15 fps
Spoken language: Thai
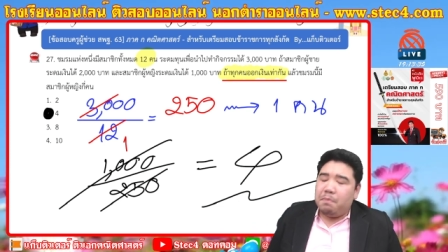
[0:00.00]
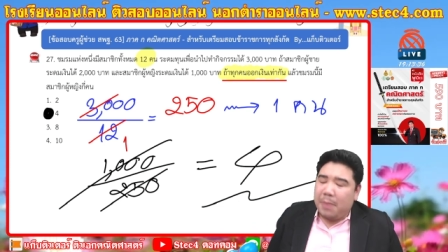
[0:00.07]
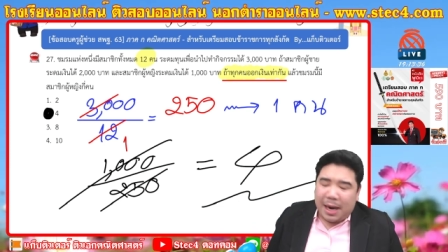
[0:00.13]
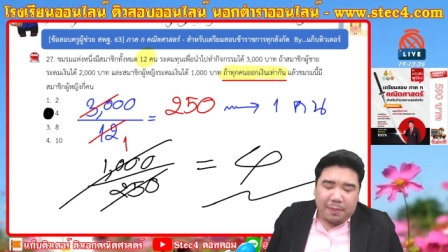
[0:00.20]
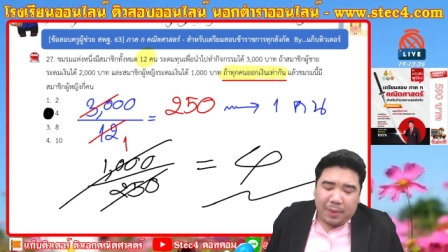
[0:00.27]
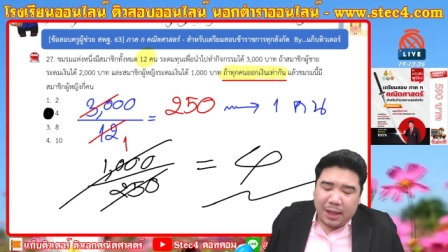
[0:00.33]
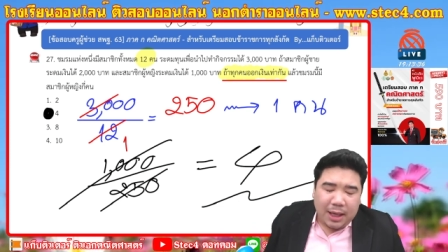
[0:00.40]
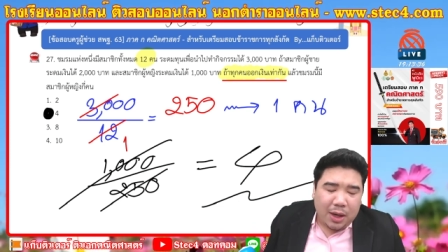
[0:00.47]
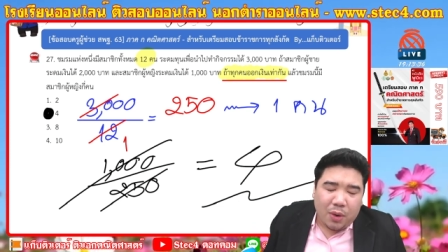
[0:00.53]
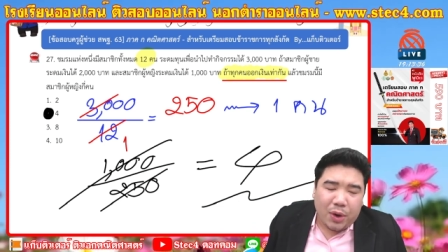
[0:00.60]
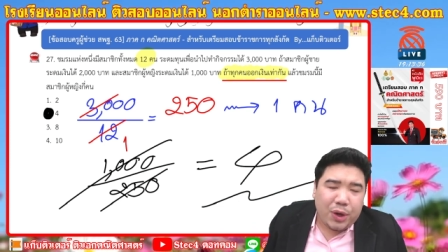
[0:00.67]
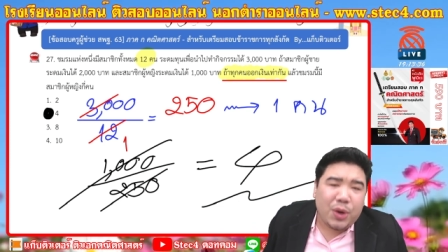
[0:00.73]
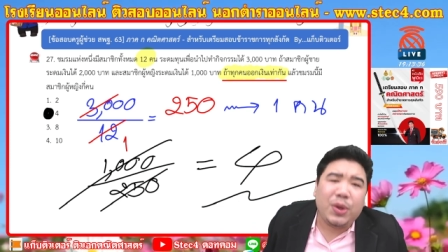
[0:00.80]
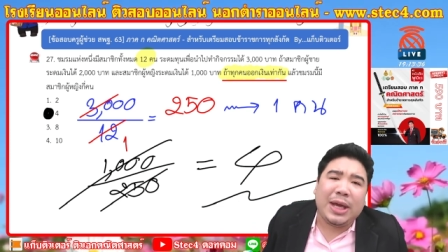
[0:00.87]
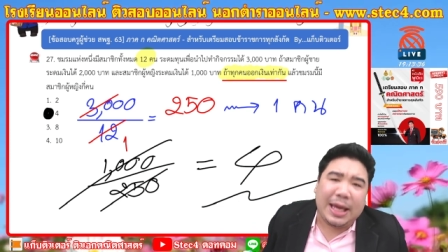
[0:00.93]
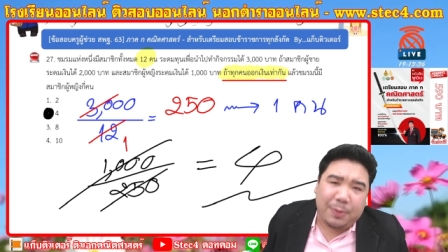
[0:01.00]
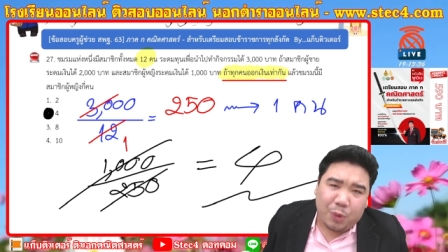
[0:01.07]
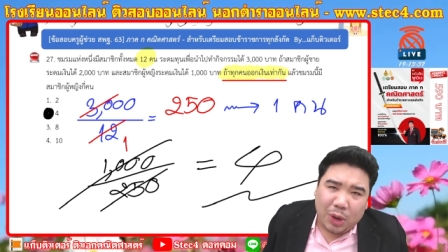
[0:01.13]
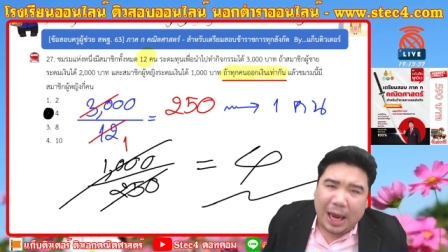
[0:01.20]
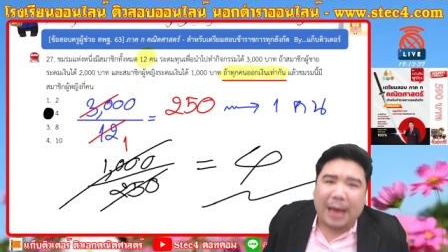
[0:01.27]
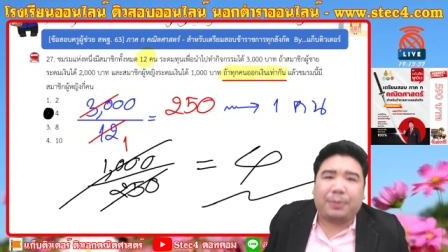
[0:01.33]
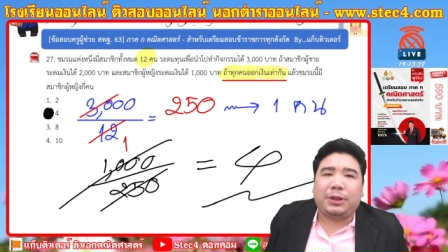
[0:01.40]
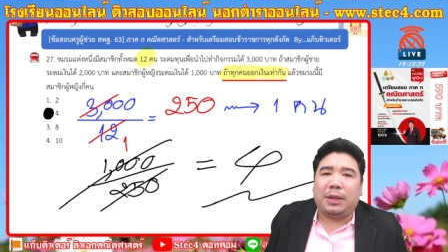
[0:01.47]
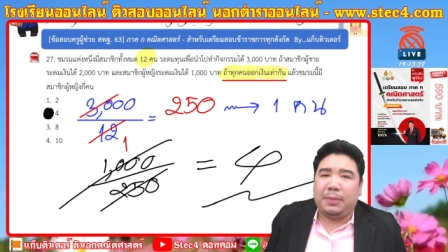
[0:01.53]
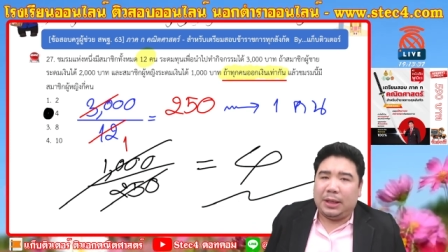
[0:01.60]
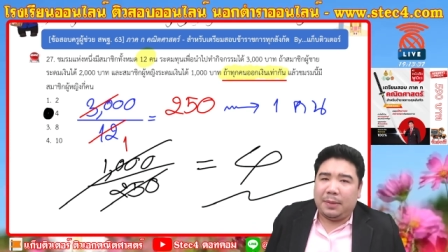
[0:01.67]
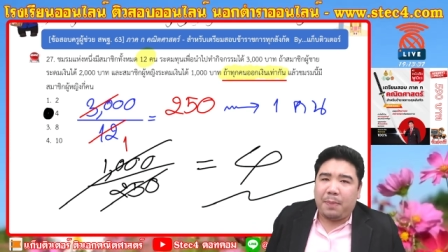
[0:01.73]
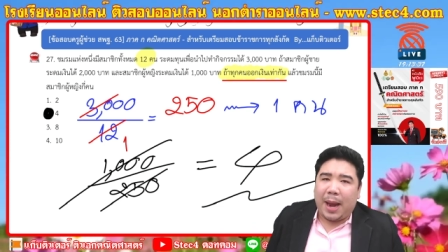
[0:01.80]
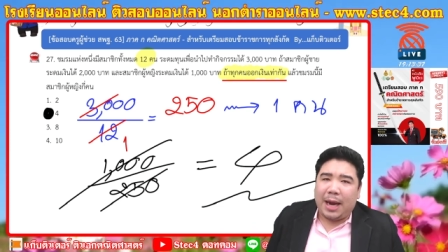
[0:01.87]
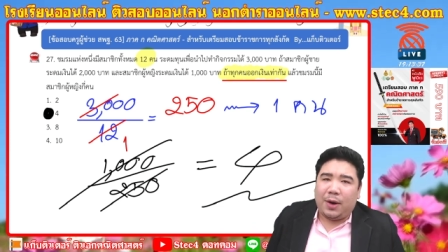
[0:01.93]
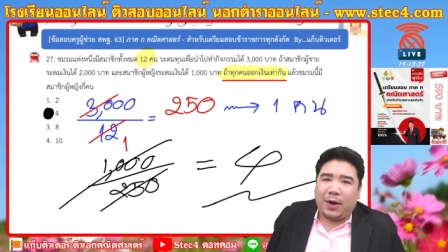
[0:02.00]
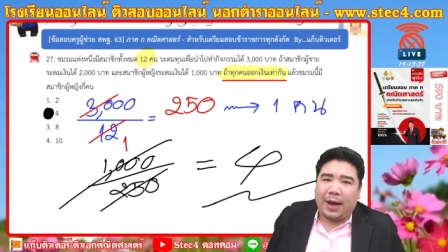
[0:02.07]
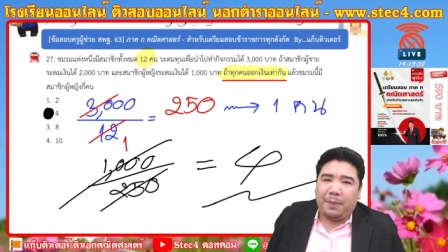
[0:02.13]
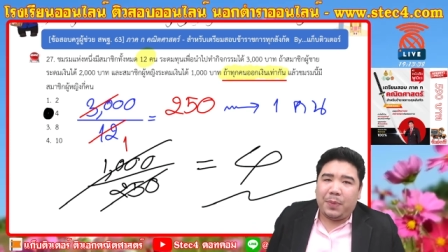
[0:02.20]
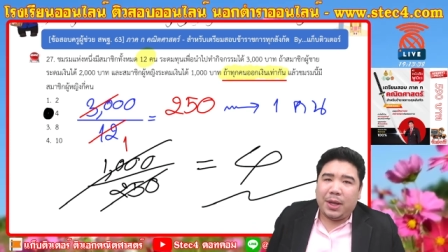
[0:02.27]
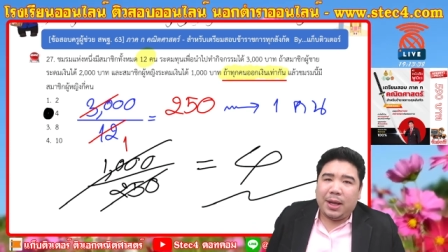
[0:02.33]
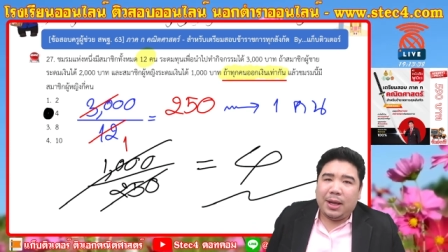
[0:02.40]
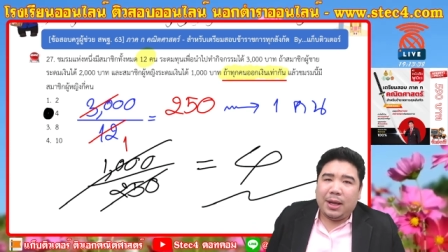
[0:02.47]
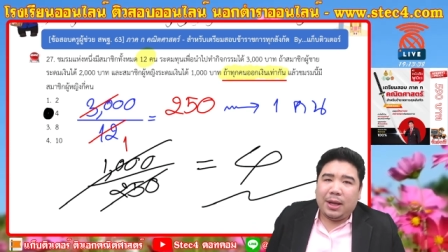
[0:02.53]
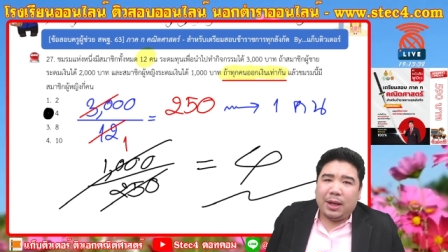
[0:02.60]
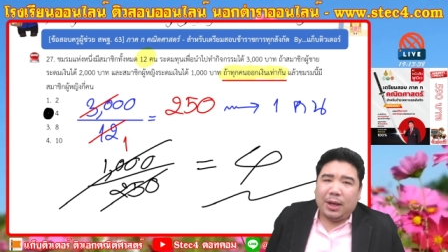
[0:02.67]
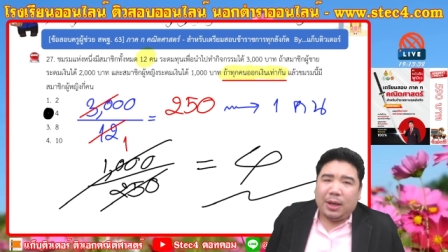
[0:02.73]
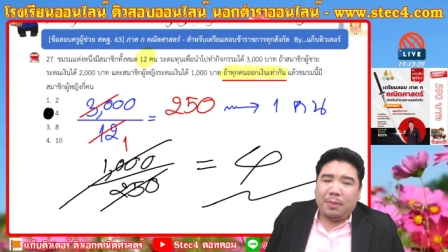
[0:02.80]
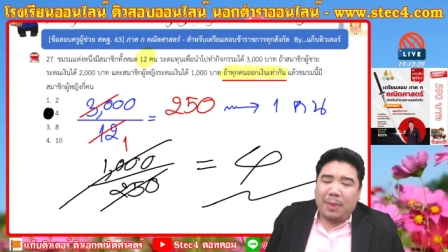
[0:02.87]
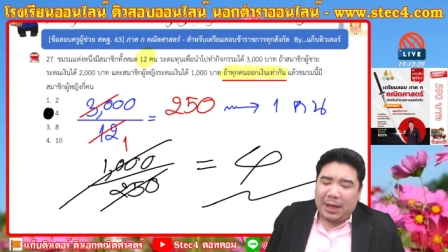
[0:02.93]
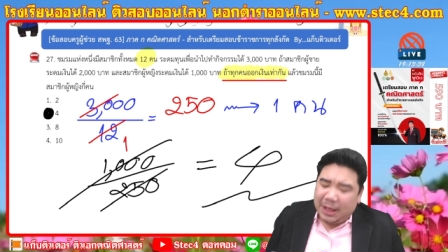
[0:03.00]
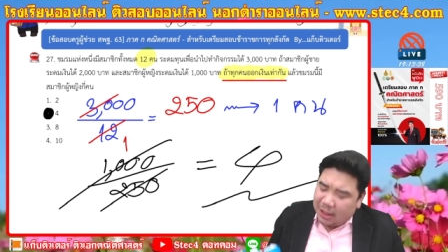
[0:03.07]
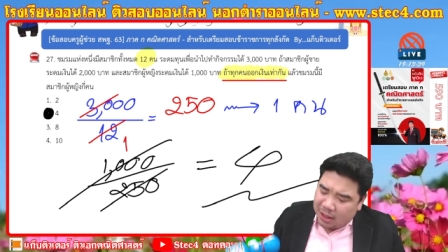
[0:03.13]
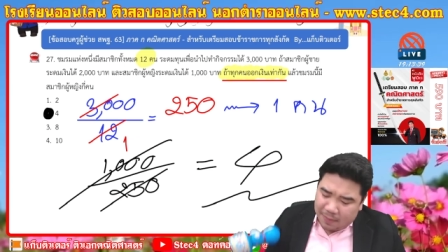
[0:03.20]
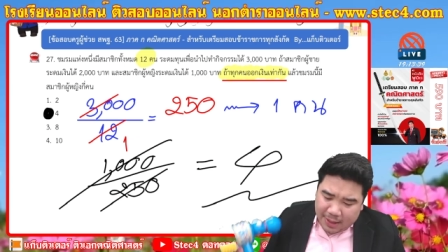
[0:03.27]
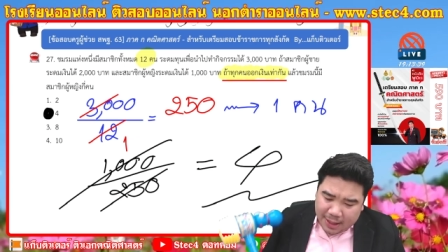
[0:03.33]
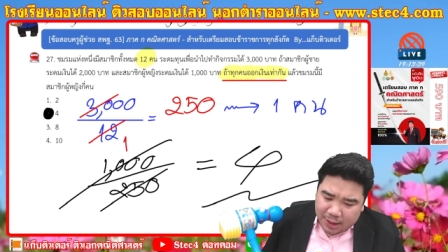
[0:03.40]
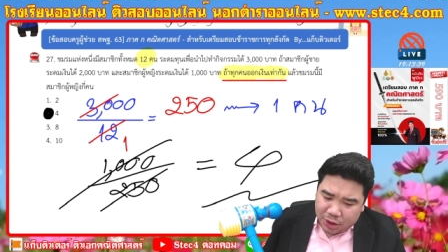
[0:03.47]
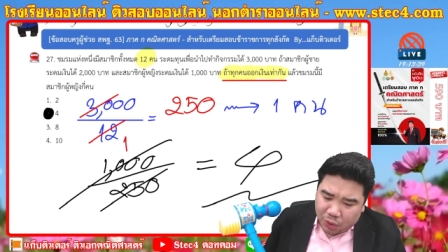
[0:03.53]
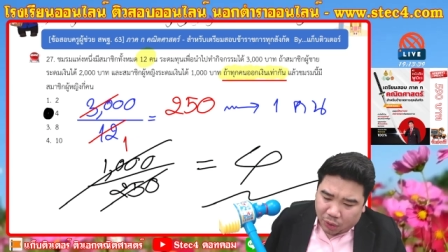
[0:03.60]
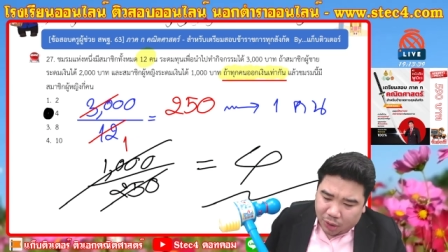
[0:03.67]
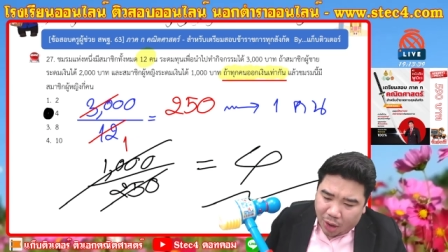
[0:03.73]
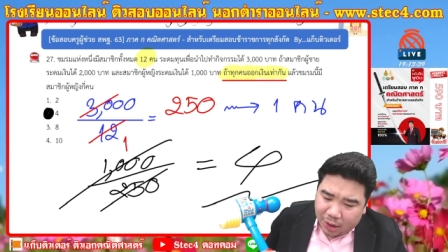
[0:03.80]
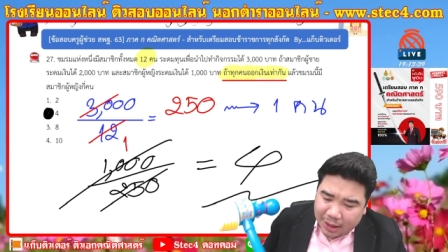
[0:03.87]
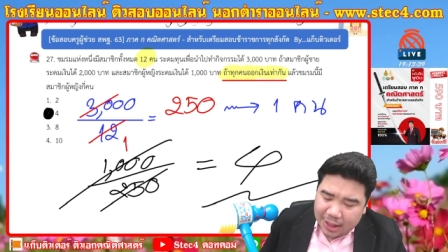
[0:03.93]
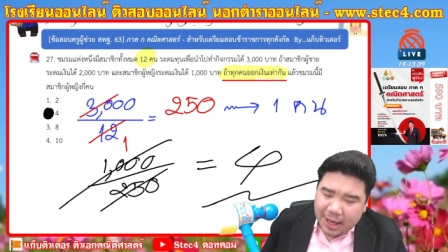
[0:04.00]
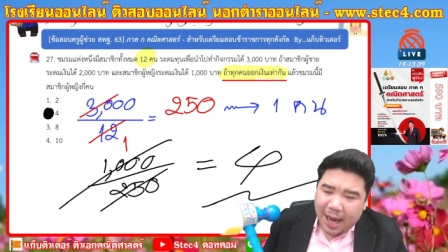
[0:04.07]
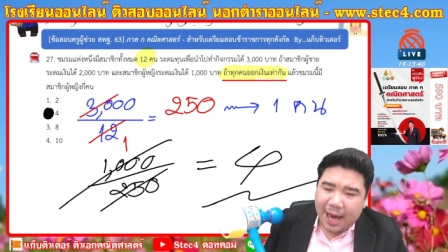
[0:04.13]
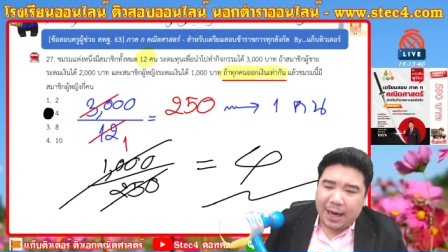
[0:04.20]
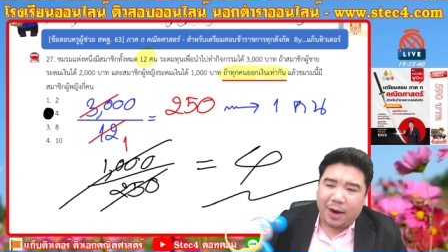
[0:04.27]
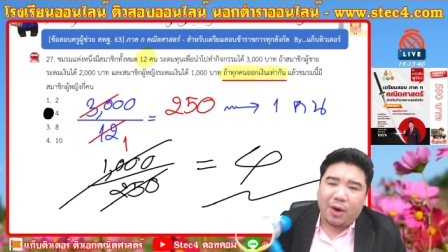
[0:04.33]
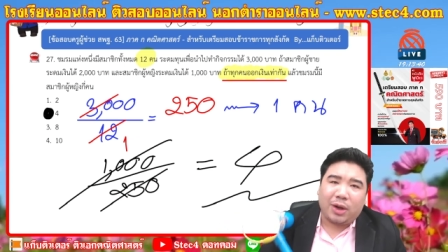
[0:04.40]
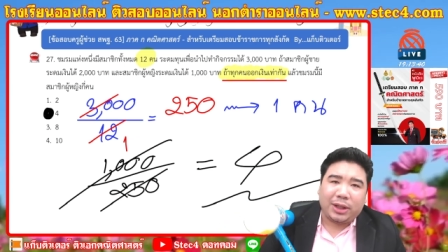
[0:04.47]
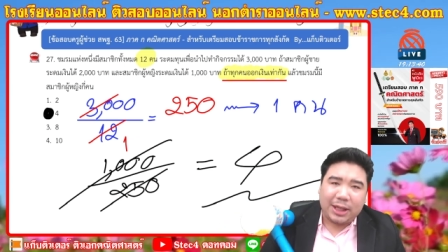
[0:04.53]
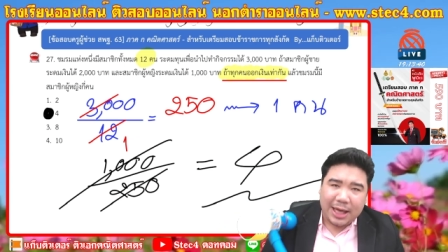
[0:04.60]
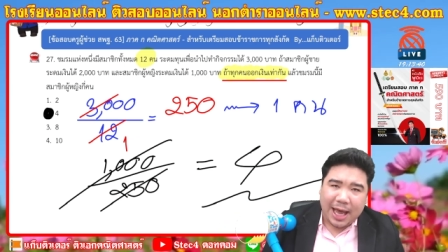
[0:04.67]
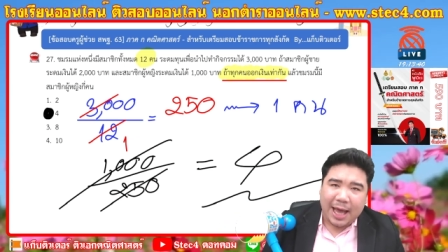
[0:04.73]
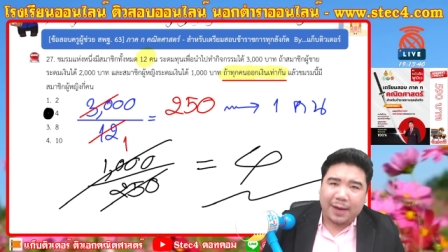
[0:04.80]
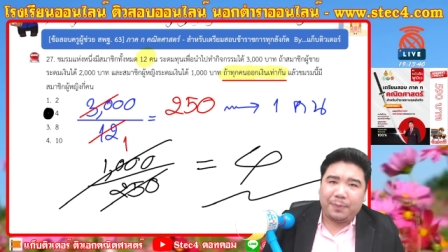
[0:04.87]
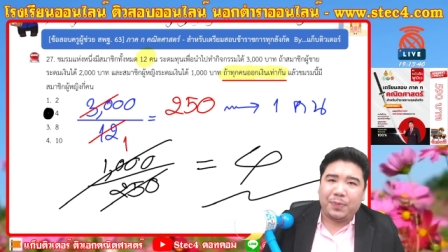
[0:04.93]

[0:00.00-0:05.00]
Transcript: มันไม่ได้โรยด้วยกี่กุหลาบเสมอไปแล้วครับ มันก็จะมีโจทย์ข้อที่ง่ายและข้อที่ยาก